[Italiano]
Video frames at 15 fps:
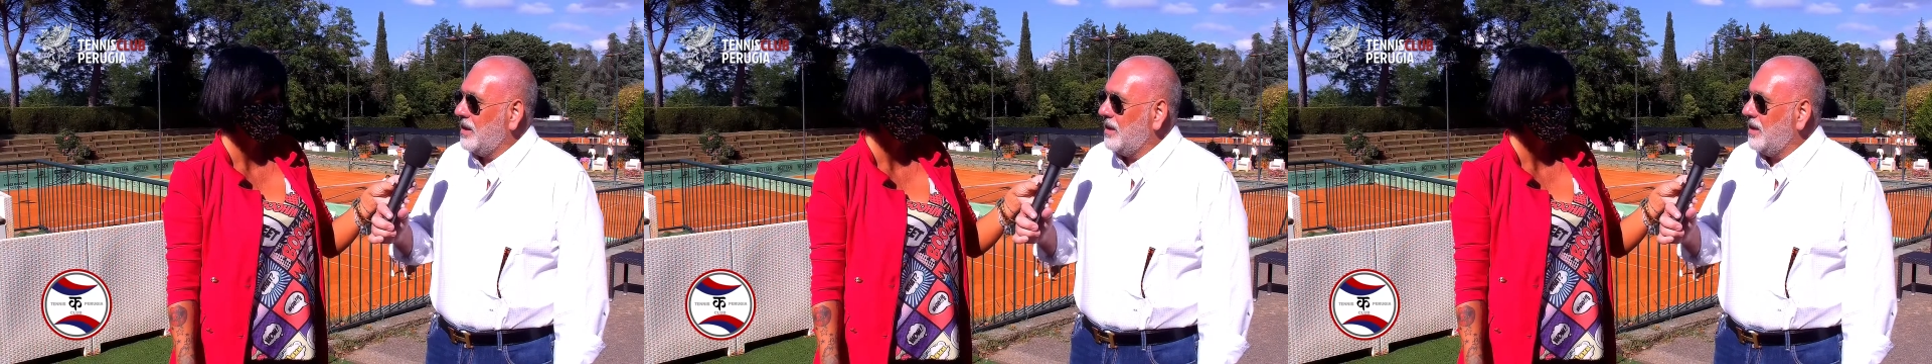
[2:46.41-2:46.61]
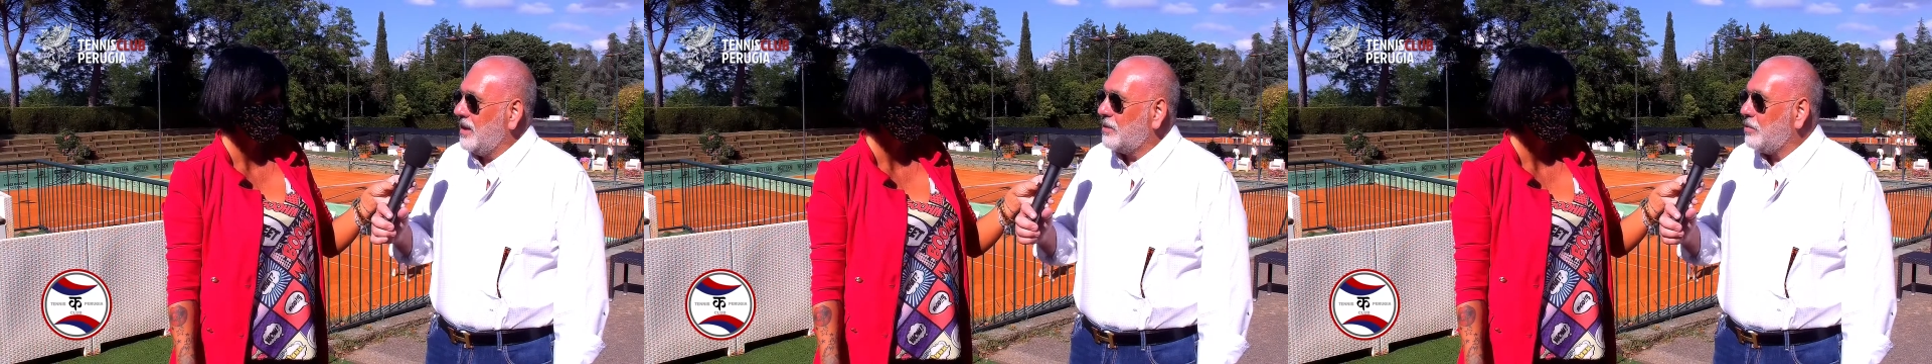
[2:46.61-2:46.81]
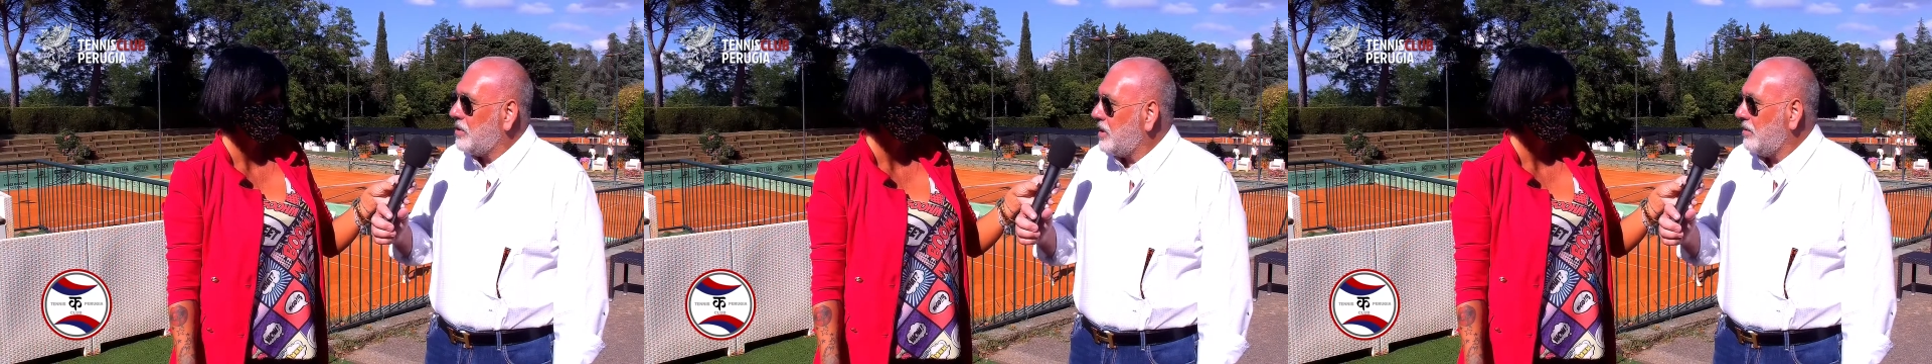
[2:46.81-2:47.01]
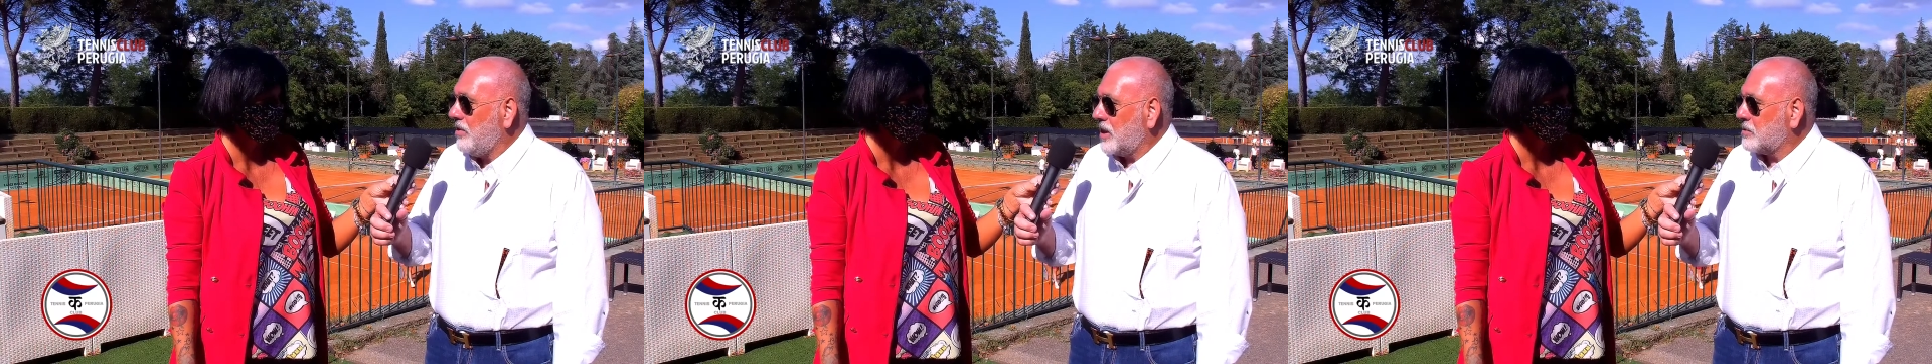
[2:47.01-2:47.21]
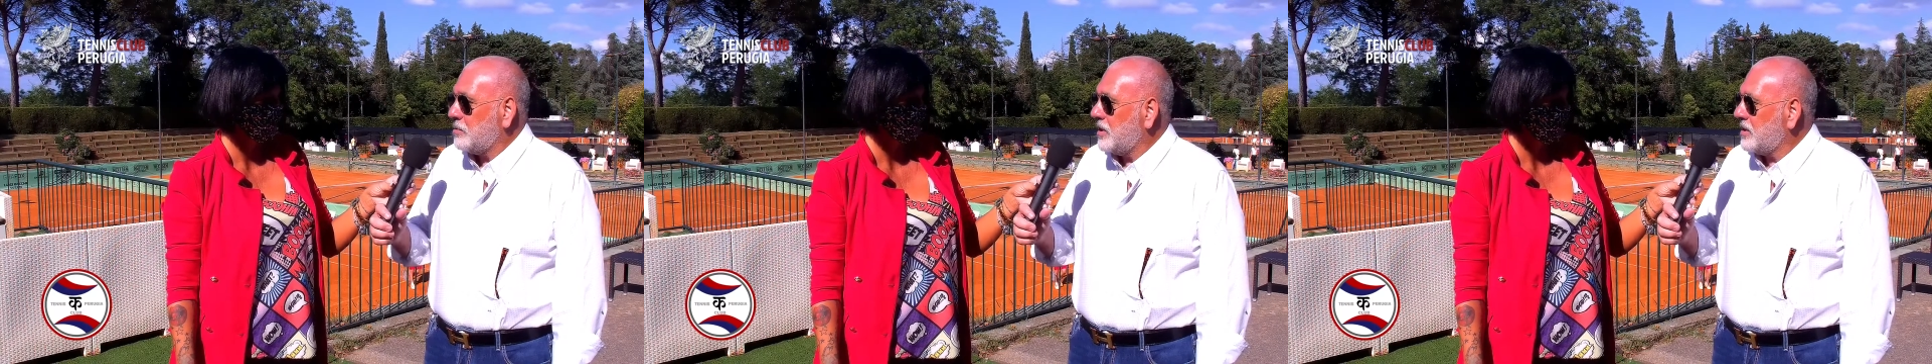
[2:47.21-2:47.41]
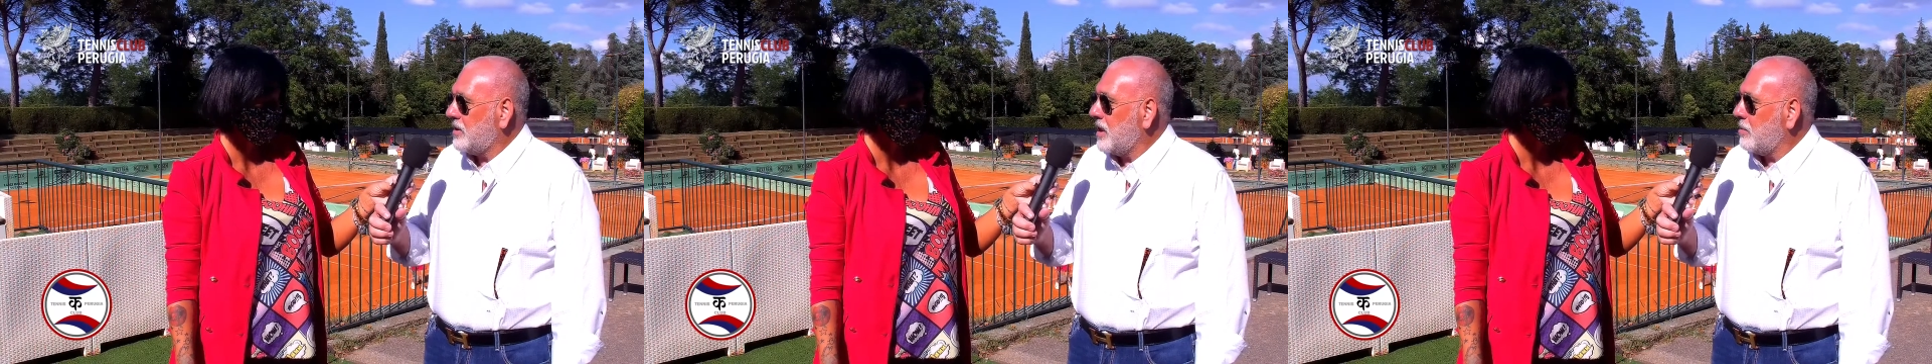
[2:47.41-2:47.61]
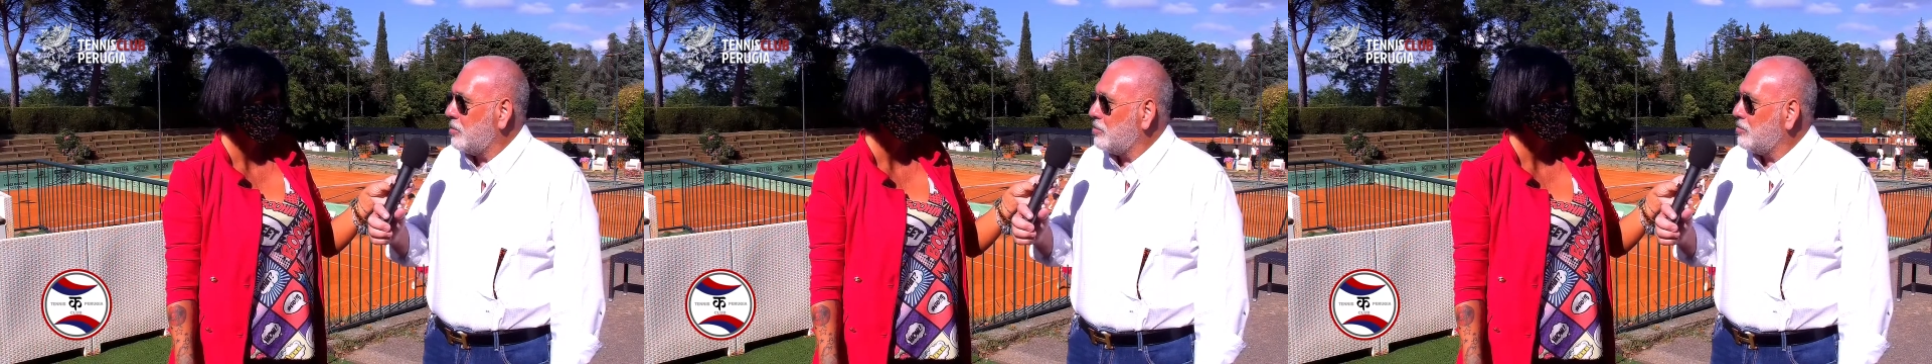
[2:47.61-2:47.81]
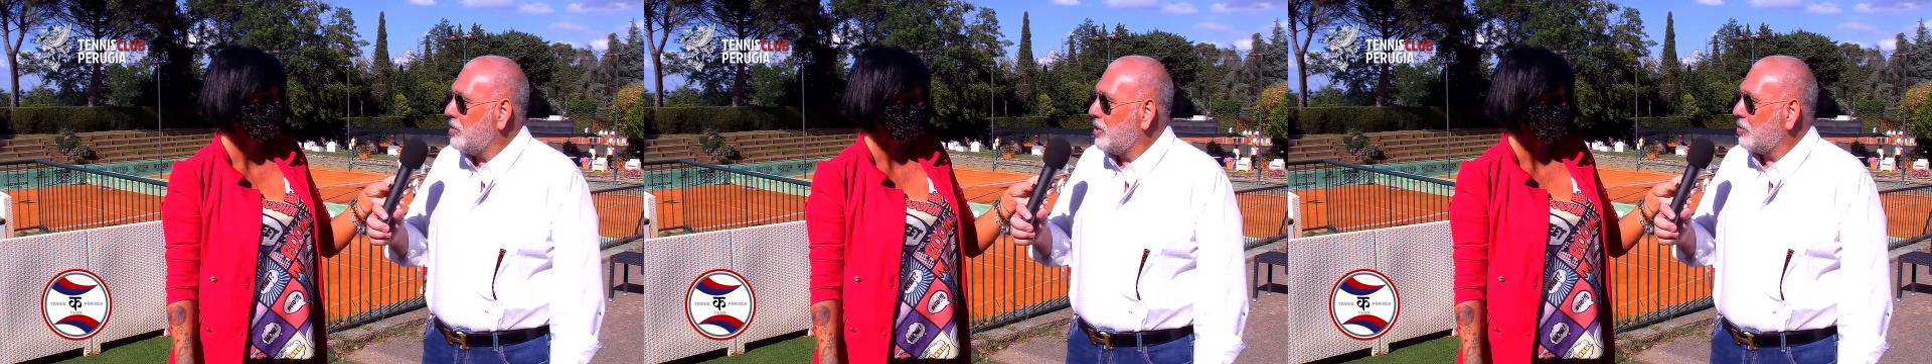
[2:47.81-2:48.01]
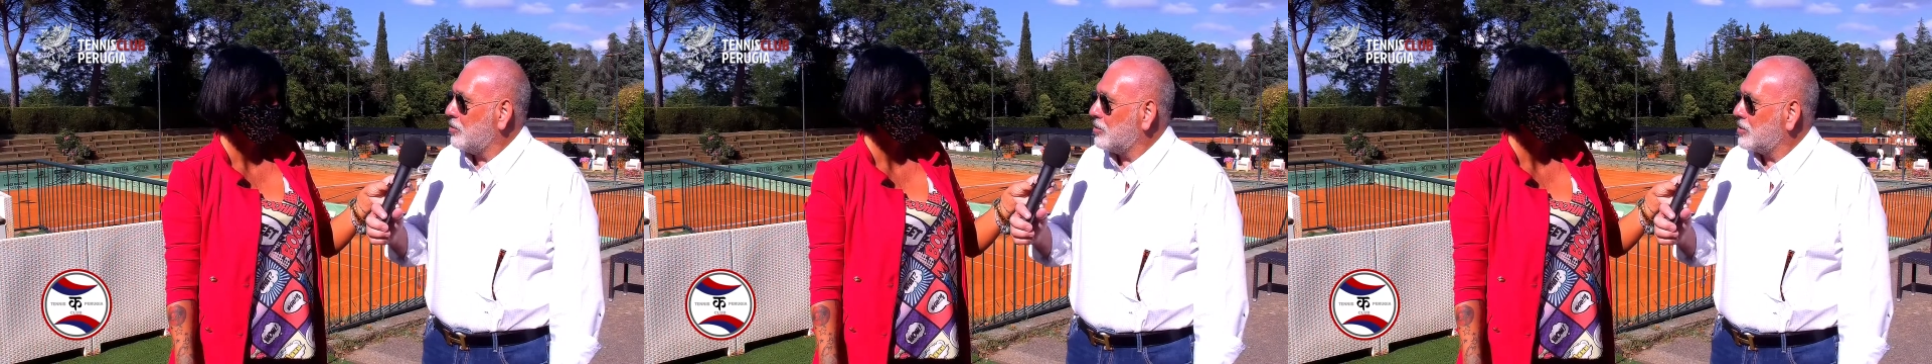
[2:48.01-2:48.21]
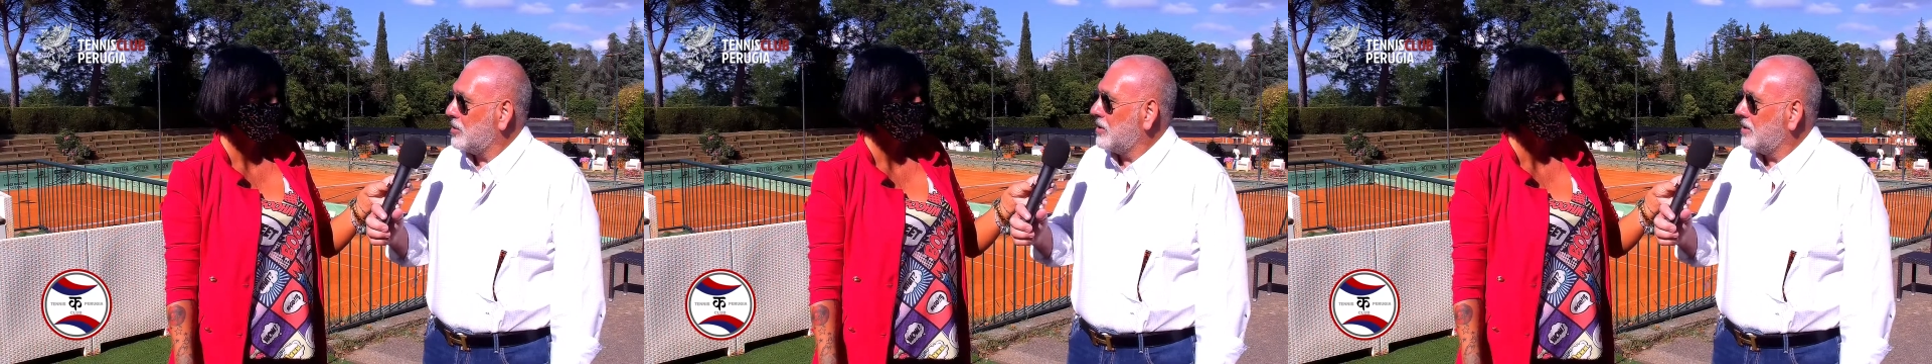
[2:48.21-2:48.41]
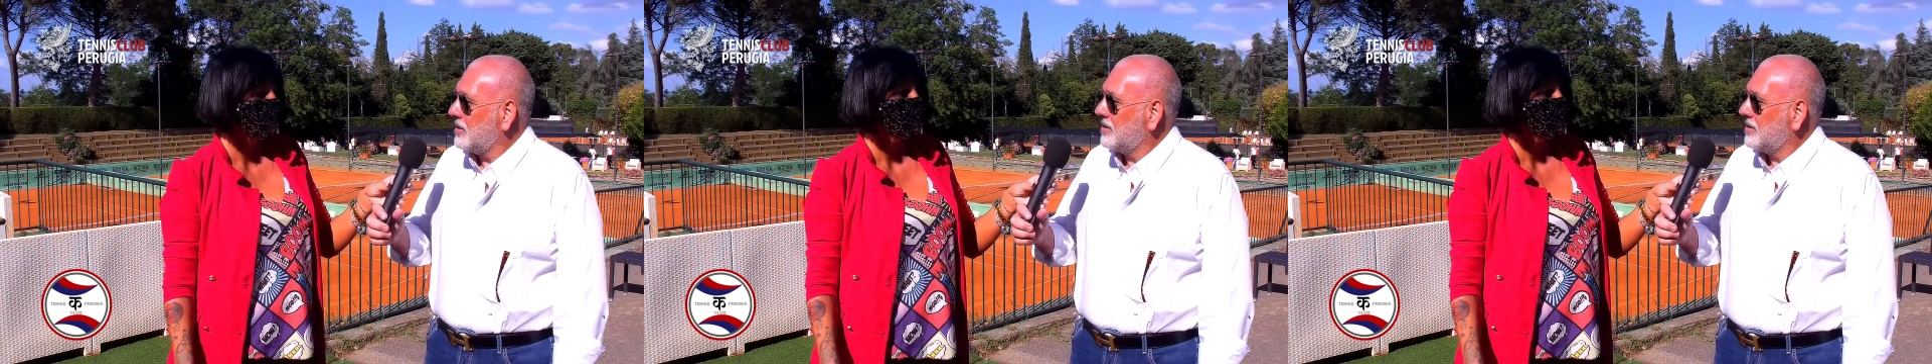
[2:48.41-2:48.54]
e quindi vi aspettiamo numerosi.